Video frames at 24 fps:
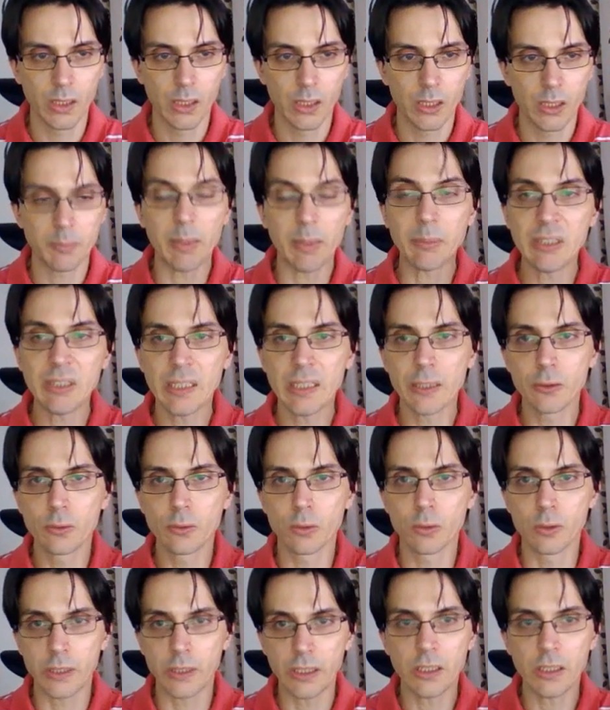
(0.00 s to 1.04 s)
まあ、見てる通
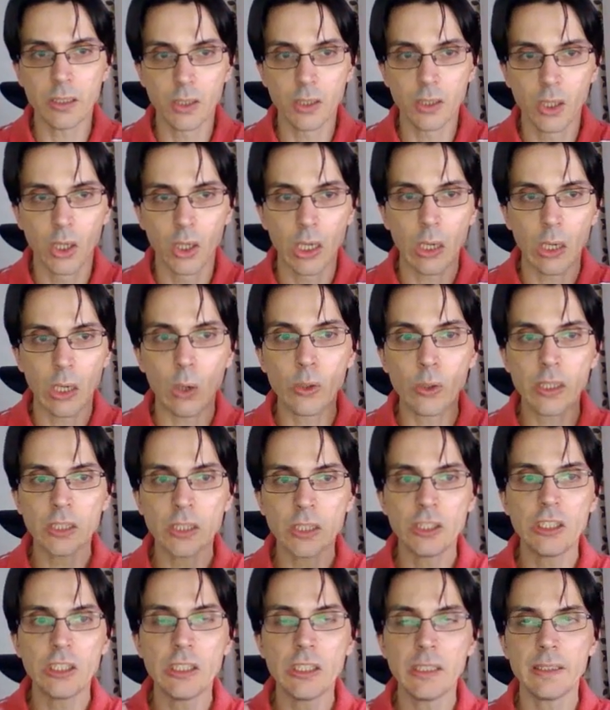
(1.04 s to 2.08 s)
り、同
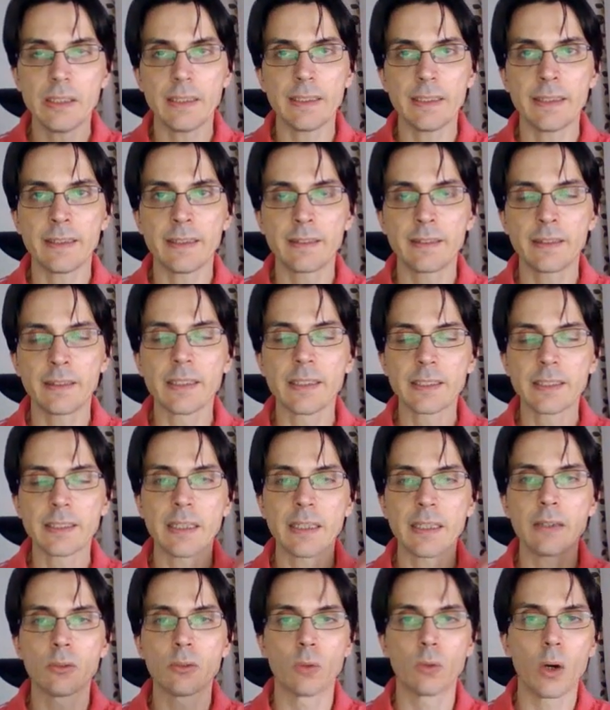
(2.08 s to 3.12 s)
じ探
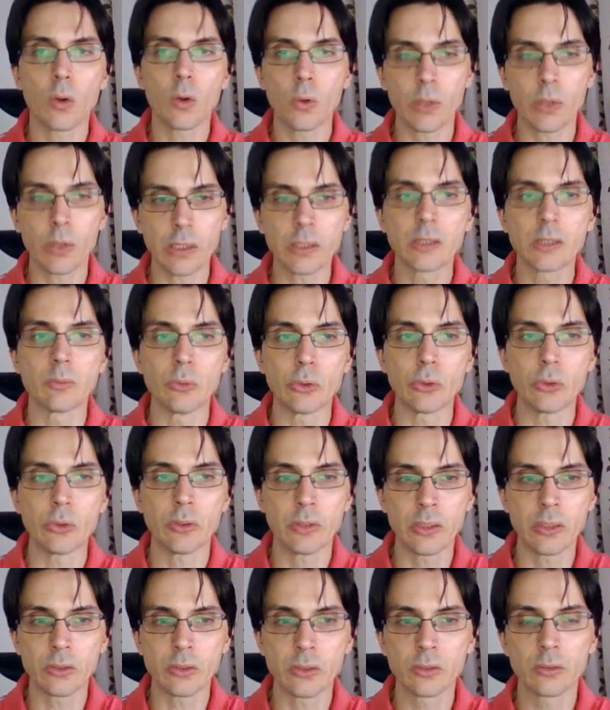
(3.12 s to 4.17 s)
索アルゴリスム
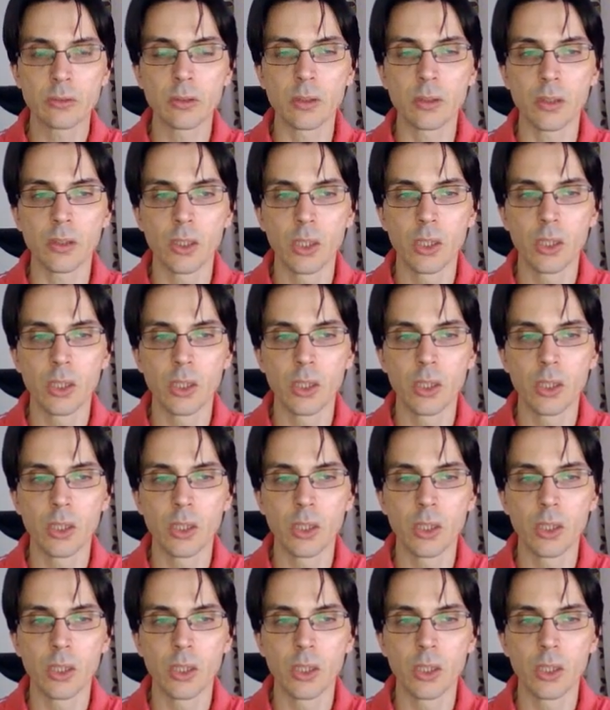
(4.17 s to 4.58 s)
ですと、